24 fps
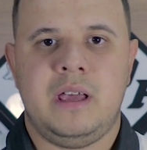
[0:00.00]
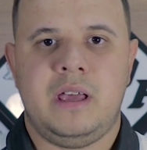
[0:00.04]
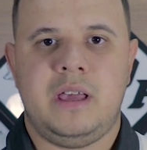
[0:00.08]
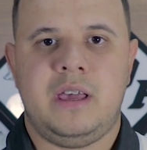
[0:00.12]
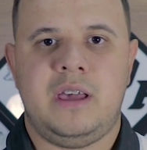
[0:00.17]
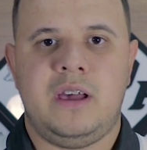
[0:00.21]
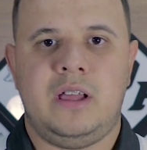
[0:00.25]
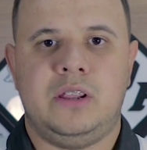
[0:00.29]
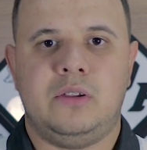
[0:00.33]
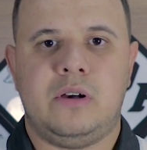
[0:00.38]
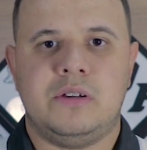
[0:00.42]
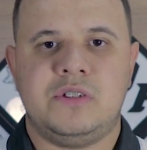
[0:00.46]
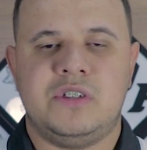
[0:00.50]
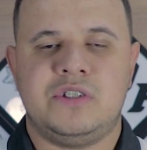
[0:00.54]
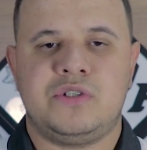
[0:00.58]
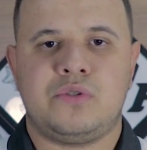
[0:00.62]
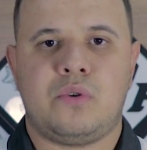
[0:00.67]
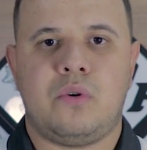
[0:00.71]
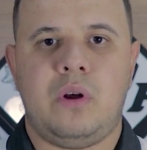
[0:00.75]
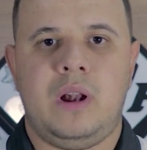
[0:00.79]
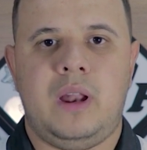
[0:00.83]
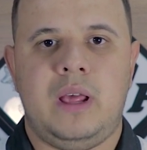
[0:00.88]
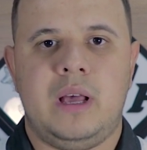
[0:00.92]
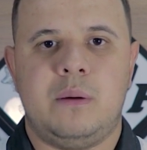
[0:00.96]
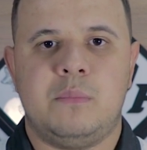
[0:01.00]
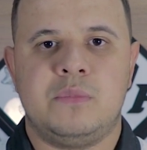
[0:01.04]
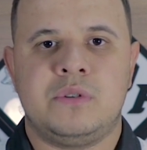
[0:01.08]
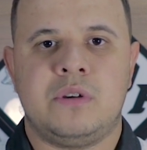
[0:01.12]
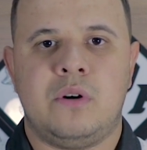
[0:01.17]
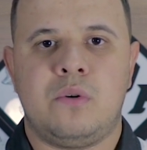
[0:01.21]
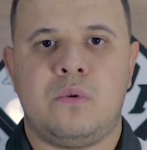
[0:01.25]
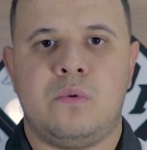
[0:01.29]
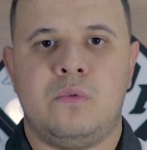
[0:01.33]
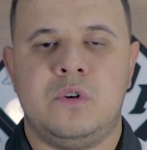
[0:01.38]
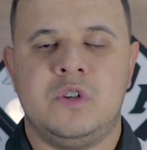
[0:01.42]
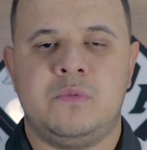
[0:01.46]
é, nós escolhemos
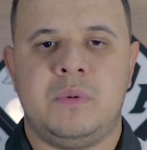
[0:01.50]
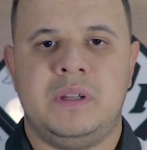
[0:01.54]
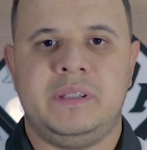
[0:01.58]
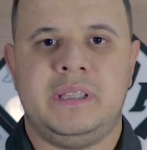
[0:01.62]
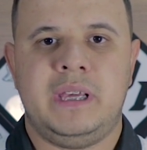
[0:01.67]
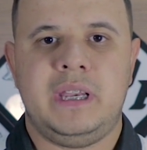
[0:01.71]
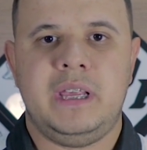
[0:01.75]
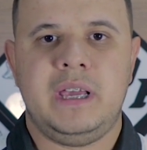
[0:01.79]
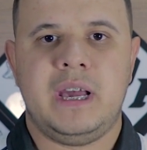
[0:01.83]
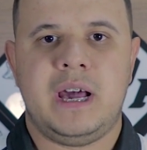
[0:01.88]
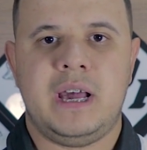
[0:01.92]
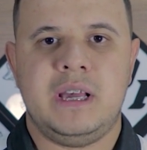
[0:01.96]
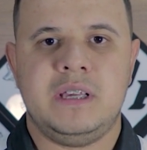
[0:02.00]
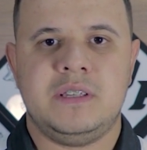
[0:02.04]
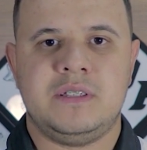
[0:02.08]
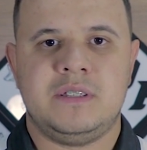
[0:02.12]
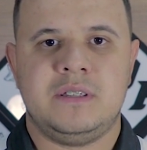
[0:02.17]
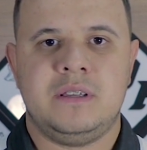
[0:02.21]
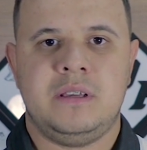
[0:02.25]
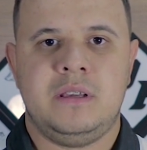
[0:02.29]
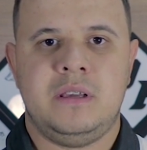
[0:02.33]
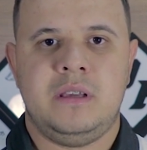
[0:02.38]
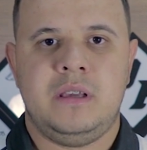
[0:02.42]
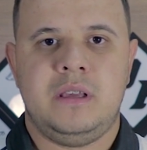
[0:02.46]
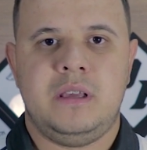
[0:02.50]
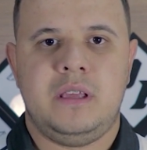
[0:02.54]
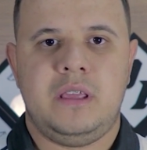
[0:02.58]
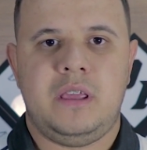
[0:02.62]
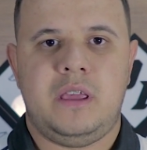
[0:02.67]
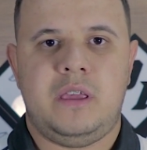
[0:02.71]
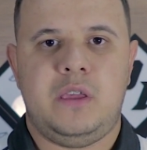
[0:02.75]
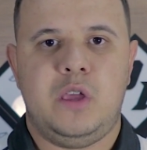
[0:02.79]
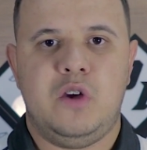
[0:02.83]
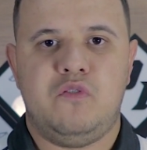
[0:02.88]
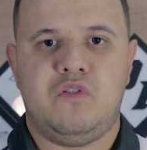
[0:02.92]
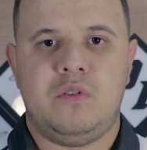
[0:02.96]
alguns materiais
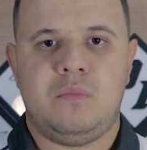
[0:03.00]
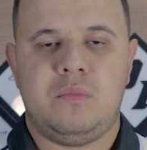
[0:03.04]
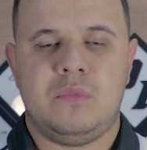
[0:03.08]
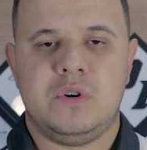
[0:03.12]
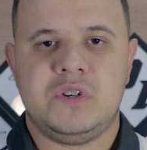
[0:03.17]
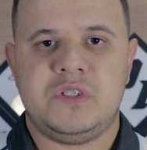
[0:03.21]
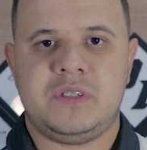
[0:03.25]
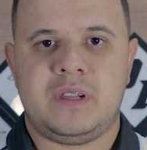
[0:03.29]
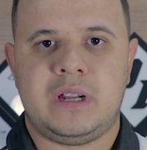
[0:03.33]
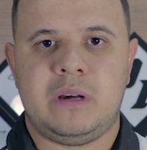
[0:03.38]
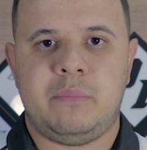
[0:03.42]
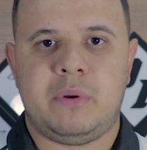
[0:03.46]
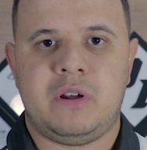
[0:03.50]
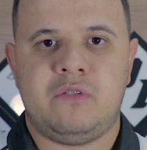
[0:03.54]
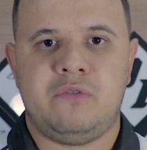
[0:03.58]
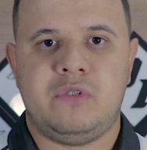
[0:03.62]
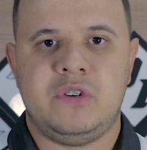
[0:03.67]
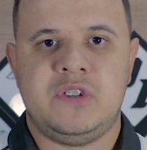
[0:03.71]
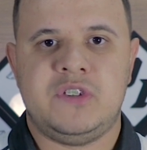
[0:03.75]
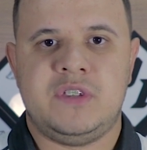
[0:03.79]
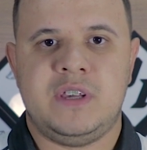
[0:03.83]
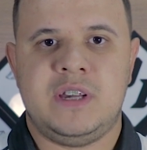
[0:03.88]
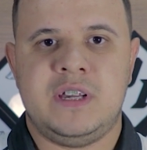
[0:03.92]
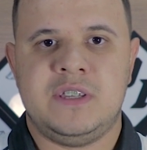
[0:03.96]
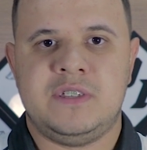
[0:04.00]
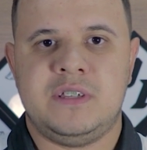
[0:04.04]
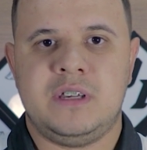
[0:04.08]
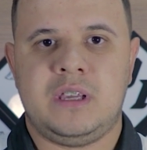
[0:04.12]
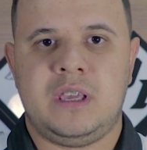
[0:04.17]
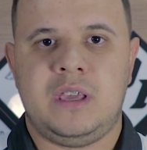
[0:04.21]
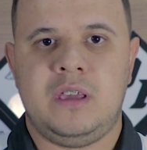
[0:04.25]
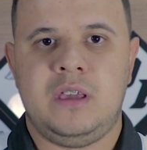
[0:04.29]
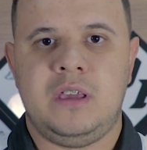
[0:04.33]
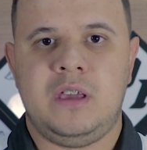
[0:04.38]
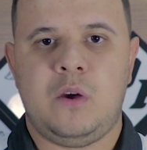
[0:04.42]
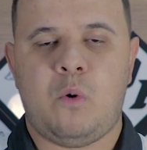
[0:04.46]
e eu vou mostrar para vocês
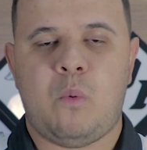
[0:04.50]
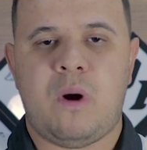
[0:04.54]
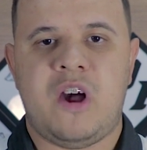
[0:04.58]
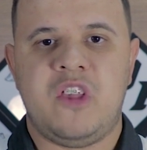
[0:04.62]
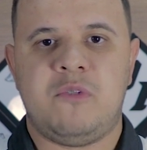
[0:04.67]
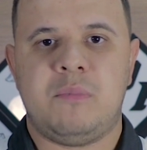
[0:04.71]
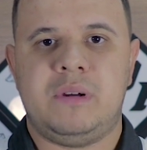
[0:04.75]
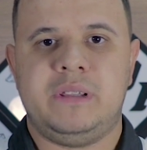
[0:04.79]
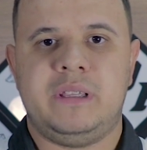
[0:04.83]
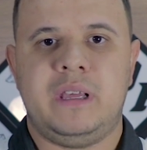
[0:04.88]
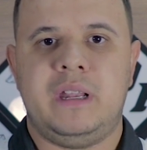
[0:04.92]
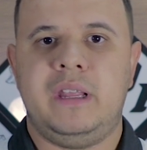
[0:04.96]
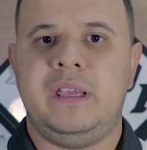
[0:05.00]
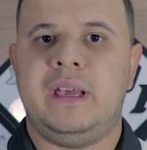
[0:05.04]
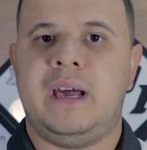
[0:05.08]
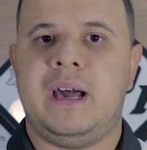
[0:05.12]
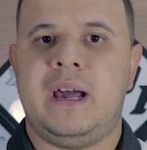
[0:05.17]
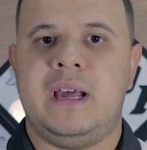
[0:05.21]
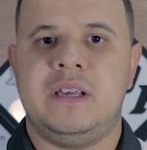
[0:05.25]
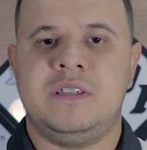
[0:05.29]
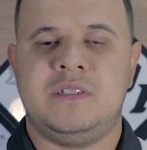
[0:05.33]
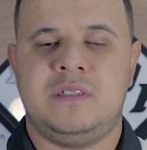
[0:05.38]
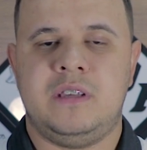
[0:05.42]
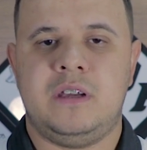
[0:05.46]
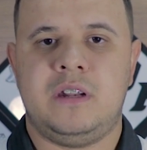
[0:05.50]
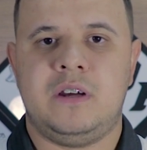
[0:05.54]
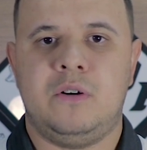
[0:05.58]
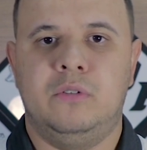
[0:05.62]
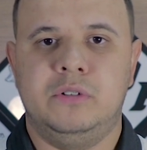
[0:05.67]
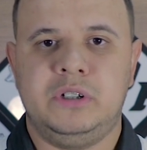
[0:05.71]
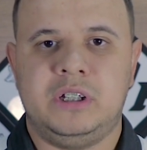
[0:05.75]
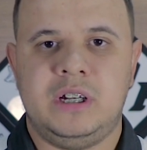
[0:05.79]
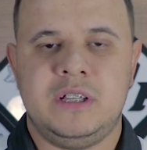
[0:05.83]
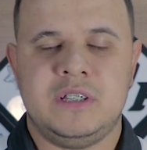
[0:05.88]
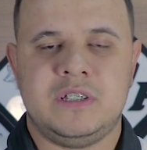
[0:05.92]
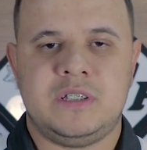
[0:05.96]
aqui quais materiais
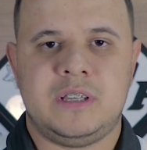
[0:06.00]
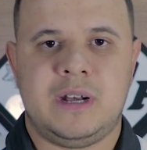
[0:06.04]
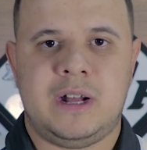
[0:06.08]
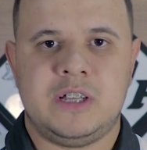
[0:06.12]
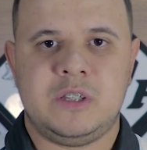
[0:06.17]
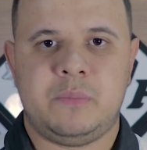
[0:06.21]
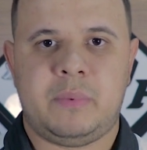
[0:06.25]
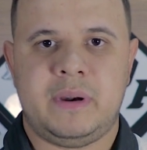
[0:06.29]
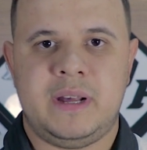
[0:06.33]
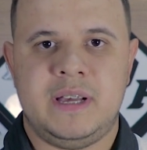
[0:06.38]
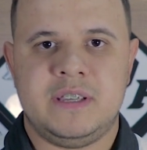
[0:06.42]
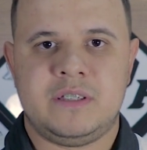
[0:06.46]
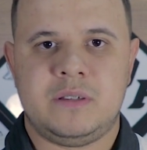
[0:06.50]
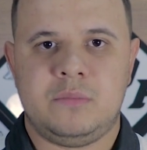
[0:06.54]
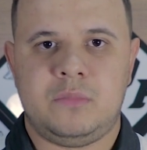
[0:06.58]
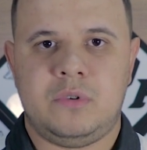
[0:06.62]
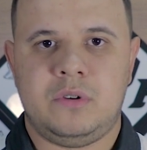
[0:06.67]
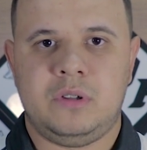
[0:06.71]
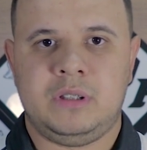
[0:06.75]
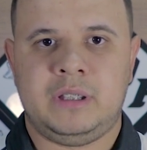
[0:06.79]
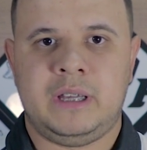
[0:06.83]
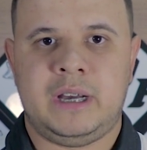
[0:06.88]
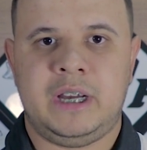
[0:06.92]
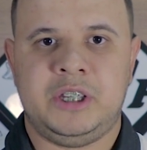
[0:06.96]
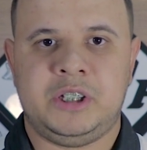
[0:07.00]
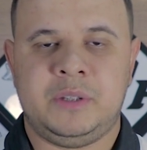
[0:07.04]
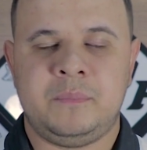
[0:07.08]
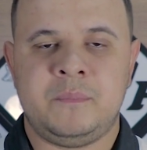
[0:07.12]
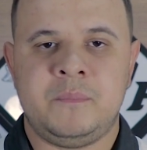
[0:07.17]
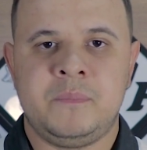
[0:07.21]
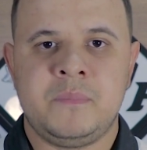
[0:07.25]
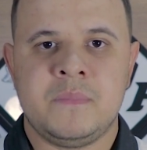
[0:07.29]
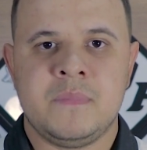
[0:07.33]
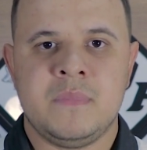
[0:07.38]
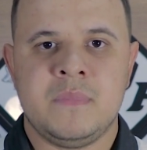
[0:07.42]
serão utilizados para essa montagem.